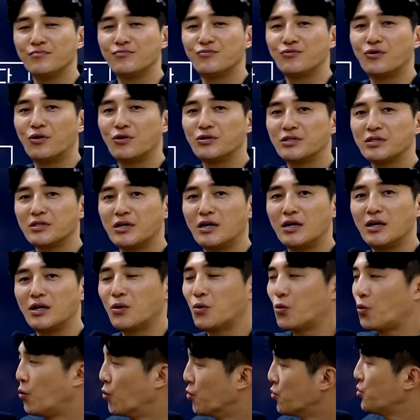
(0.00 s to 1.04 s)
무엇인가를
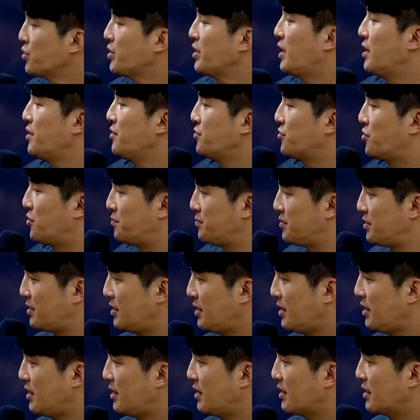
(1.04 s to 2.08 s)
고르게 하는
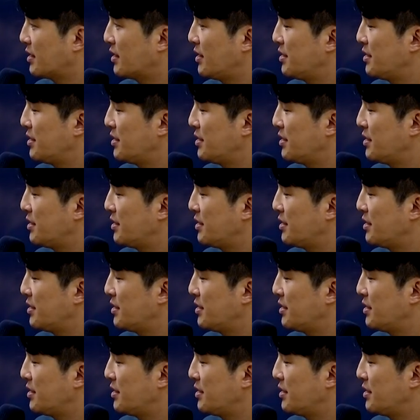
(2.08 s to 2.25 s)
겁니다.